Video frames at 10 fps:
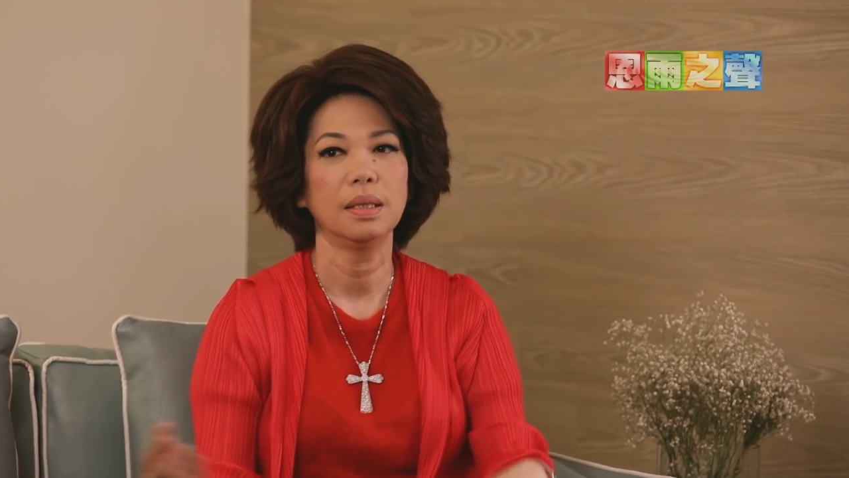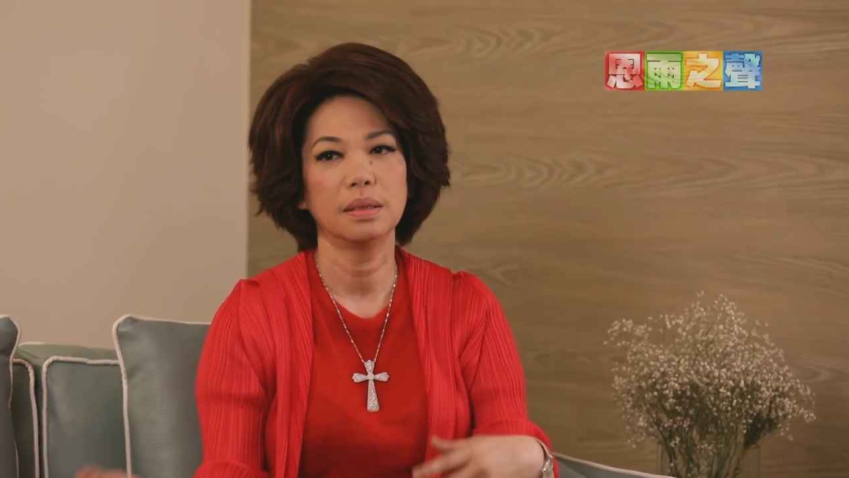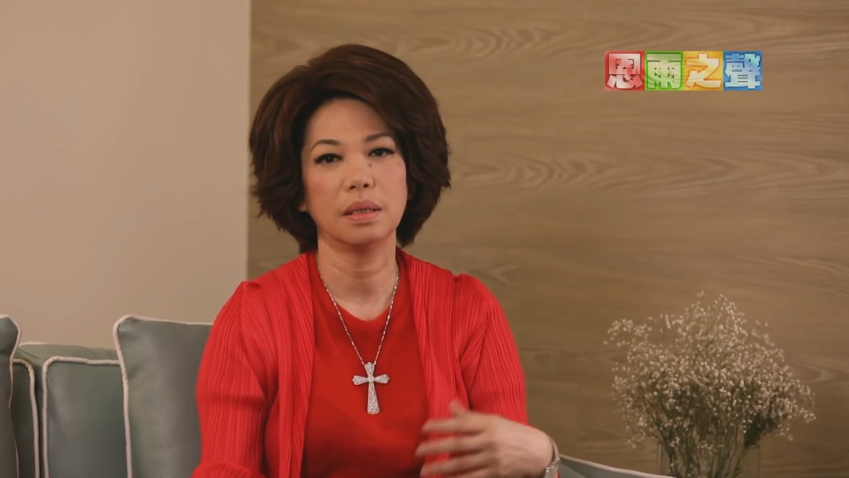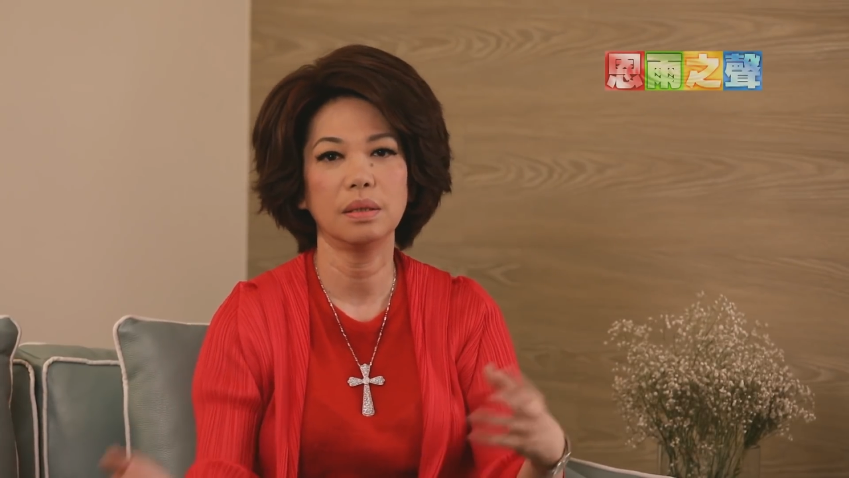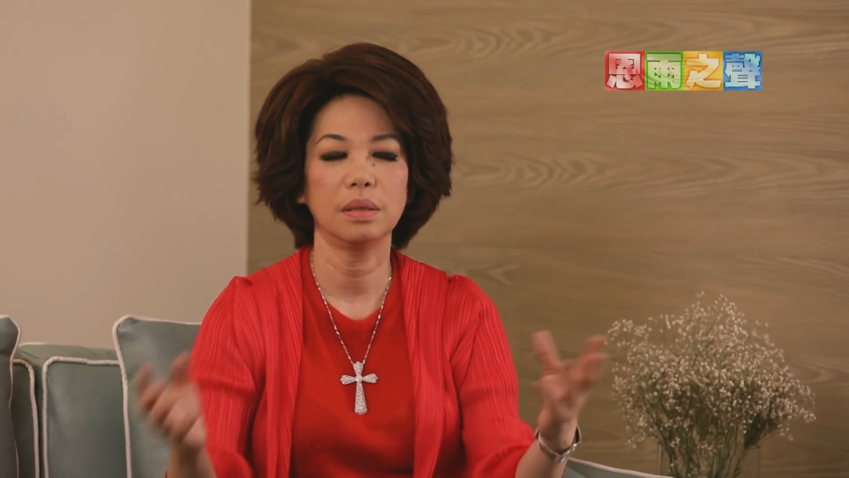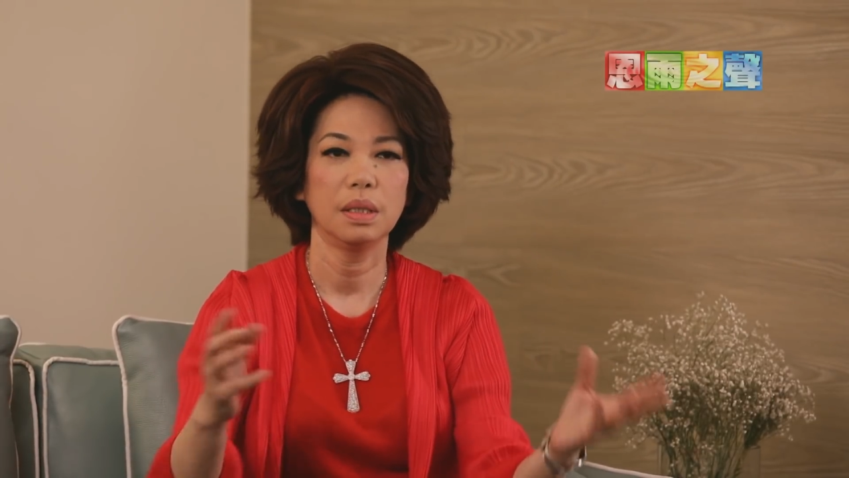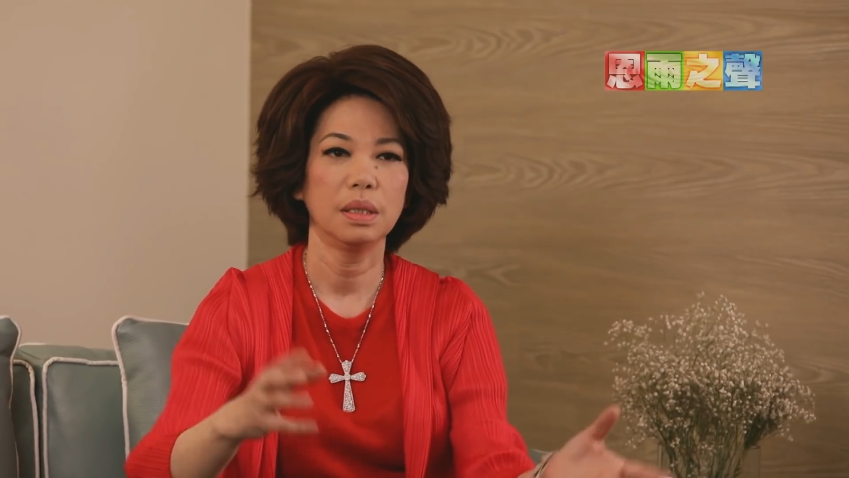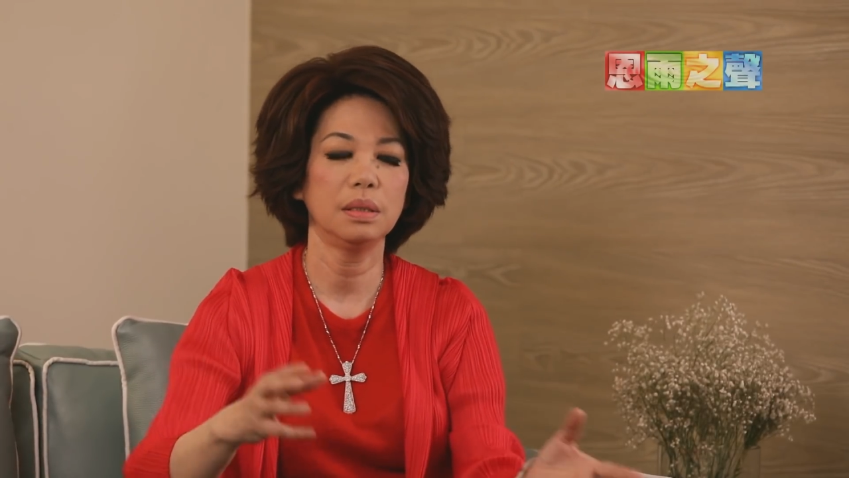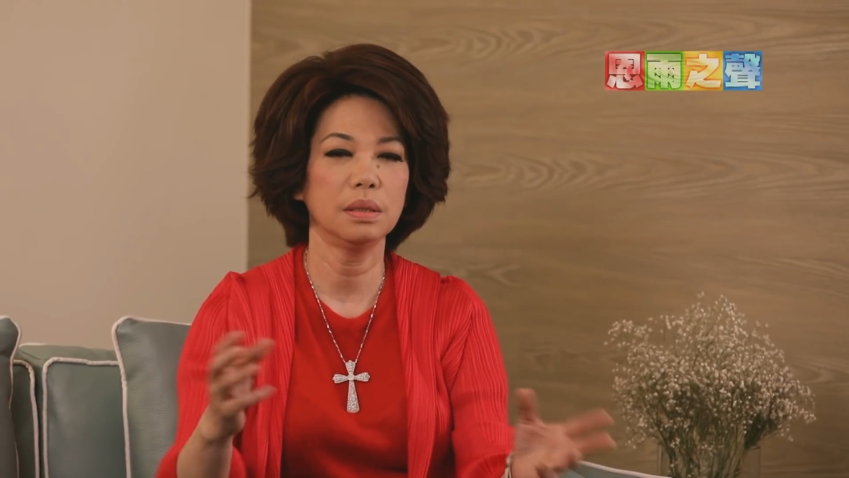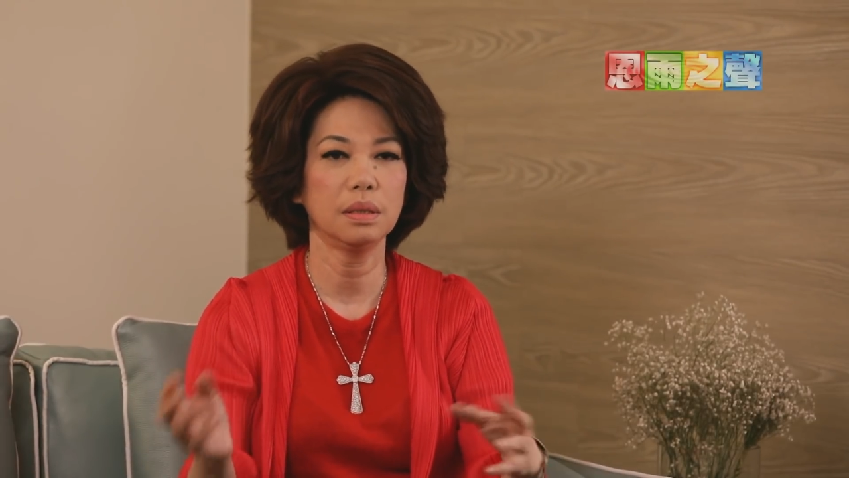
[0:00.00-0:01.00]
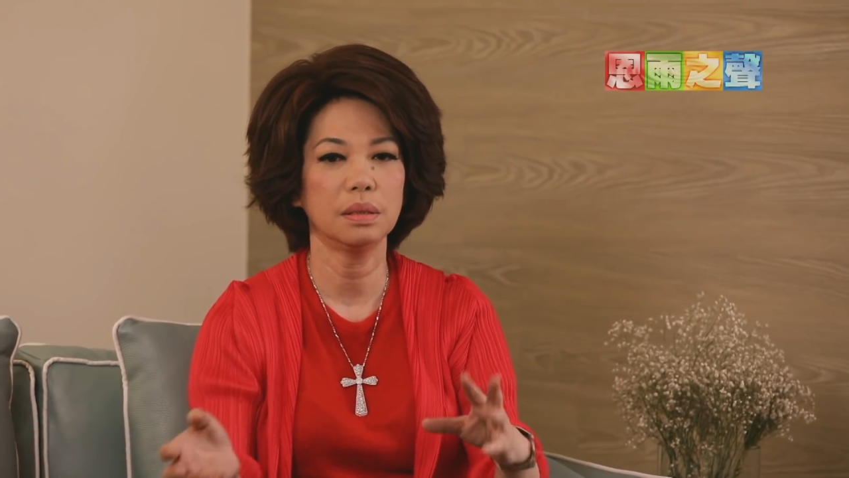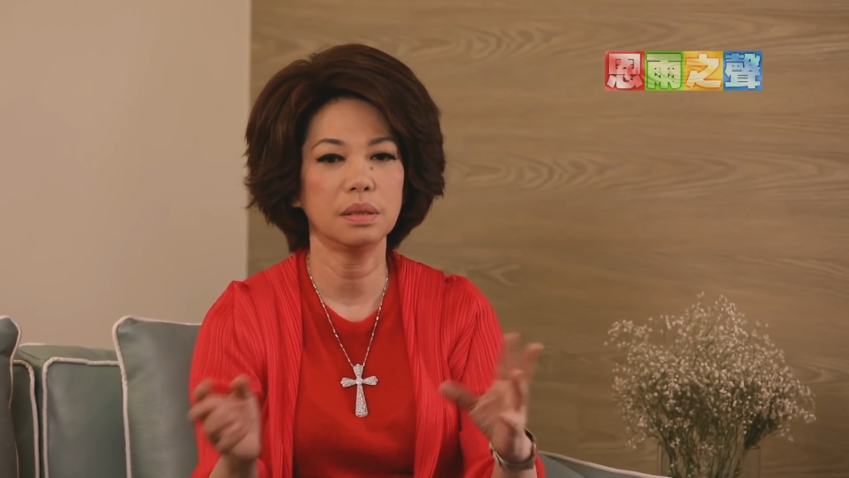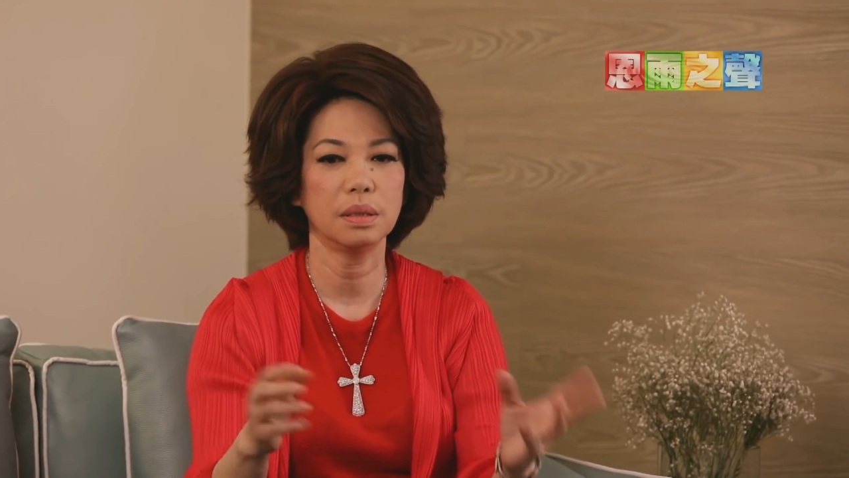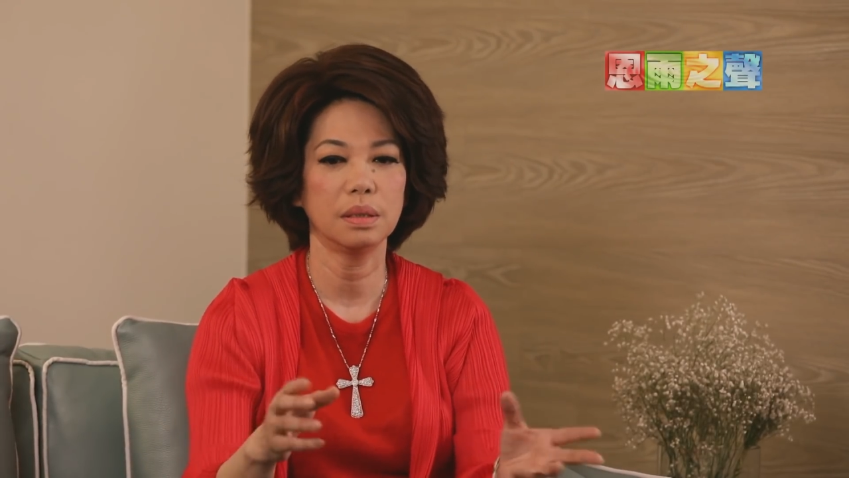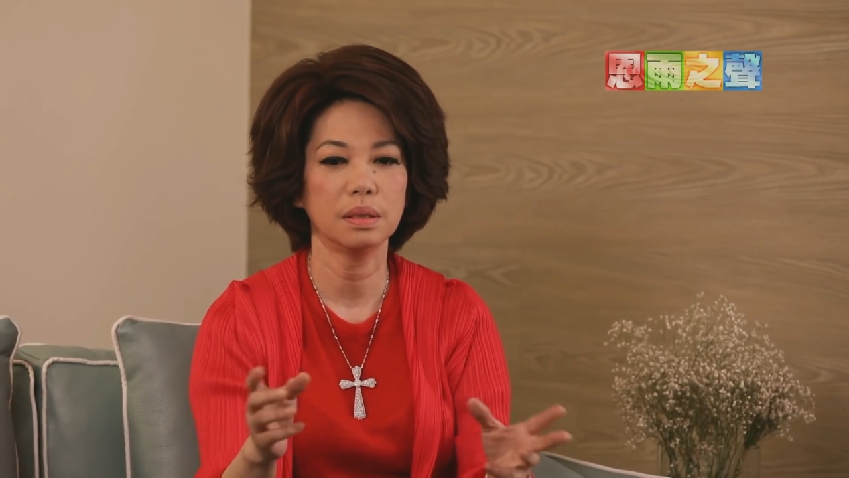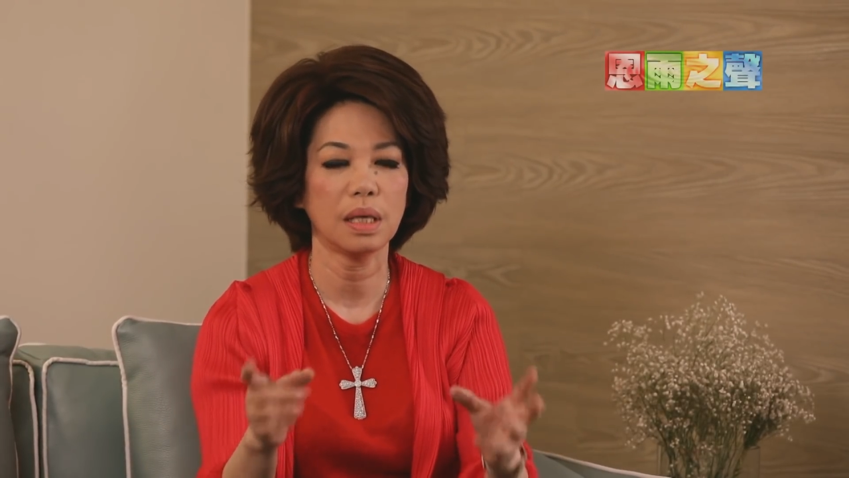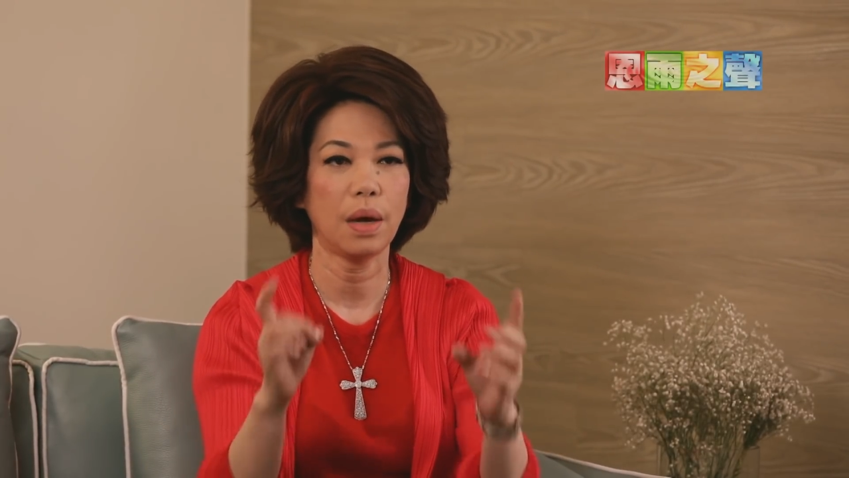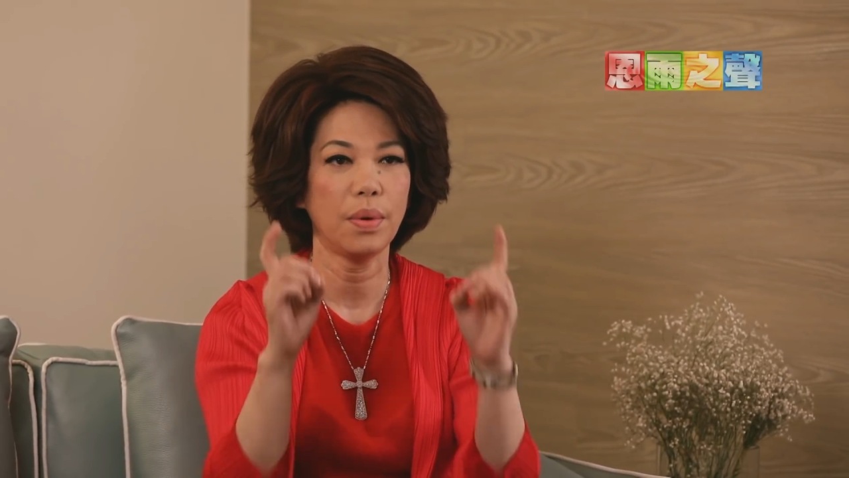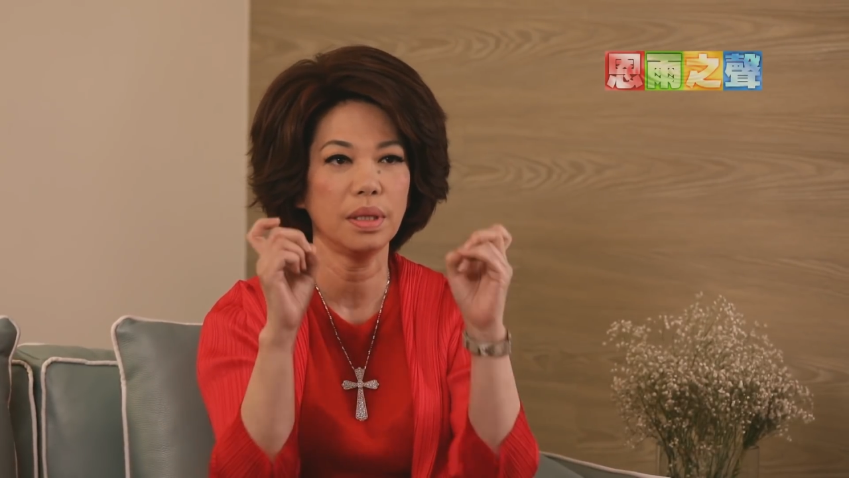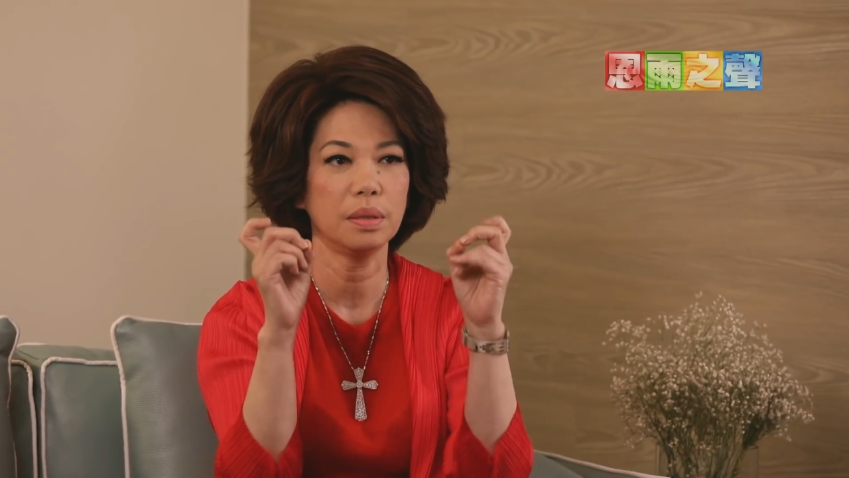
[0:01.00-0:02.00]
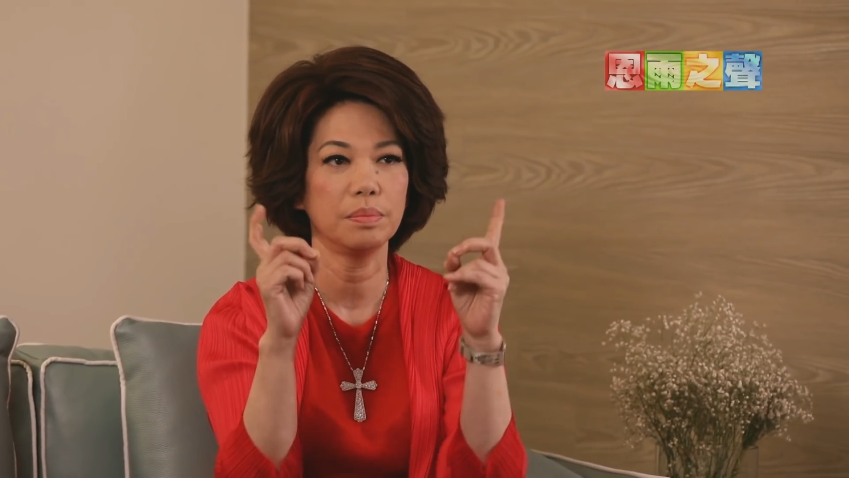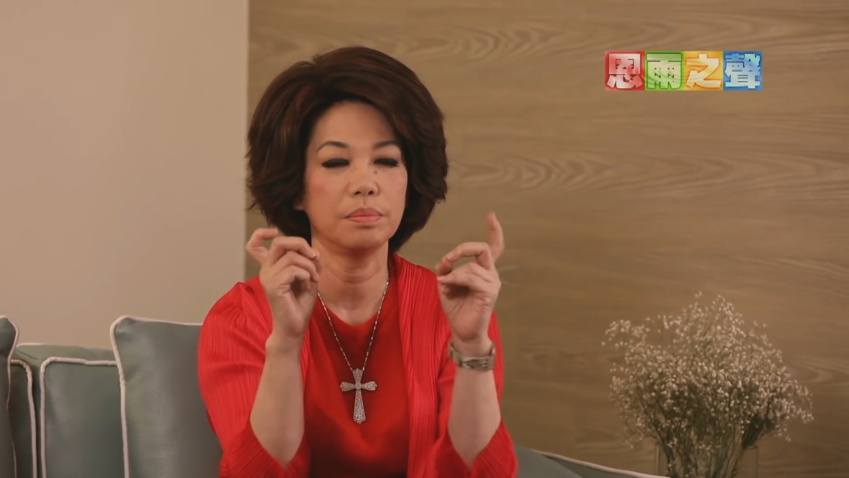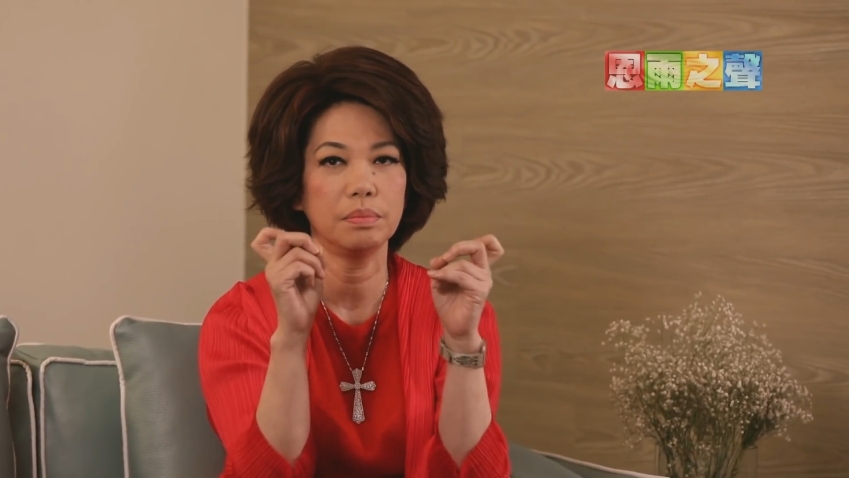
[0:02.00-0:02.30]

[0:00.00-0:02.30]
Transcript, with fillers: 然后那个那台湾的